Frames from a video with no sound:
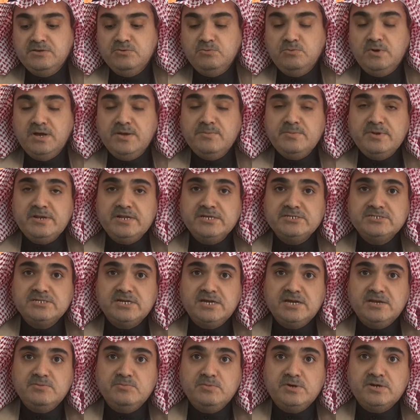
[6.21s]
وعمل
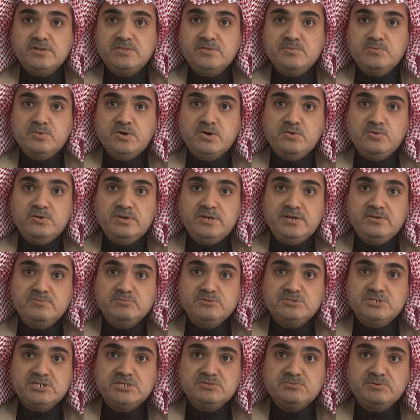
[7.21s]
الاشعه المرضى محولين
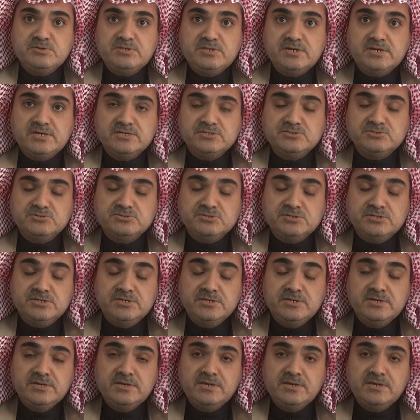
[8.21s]
المستشفى التخصصي